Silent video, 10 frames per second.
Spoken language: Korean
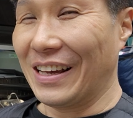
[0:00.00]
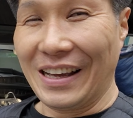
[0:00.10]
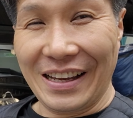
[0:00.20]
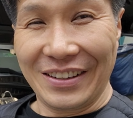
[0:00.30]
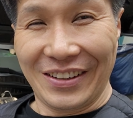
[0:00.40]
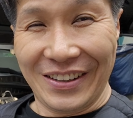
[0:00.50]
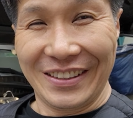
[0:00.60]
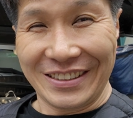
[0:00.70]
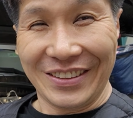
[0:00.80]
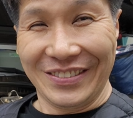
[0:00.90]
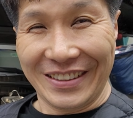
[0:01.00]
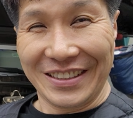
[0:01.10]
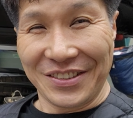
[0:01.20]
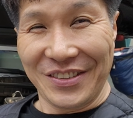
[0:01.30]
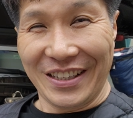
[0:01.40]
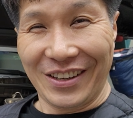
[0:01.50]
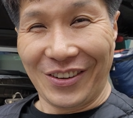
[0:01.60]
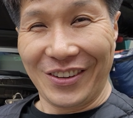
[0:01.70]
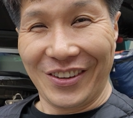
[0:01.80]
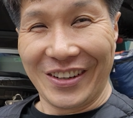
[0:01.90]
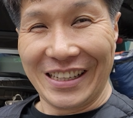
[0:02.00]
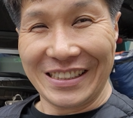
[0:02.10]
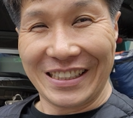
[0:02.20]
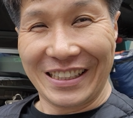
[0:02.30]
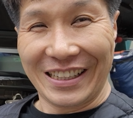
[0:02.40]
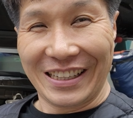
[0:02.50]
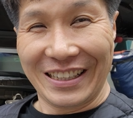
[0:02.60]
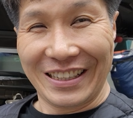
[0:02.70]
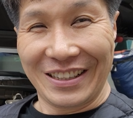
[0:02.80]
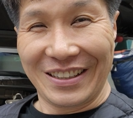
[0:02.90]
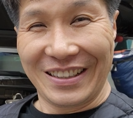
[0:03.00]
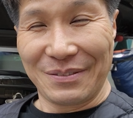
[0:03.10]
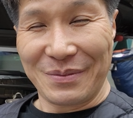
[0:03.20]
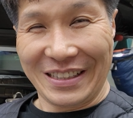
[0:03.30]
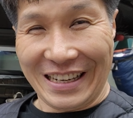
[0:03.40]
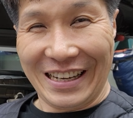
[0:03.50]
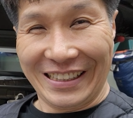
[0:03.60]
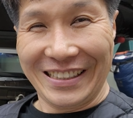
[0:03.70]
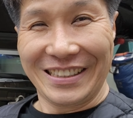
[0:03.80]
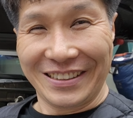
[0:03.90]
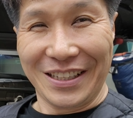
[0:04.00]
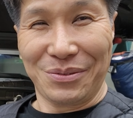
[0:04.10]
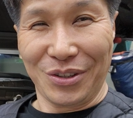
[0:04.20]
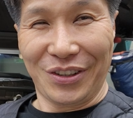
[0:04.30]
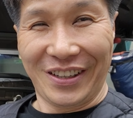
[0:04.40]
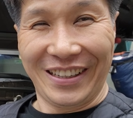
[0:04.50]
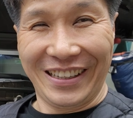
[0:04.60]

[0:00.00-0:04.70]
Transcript: 아이고, 참, 그렇습니다. 오늘 까지 네. 예. 편안한 저녁 되십시오.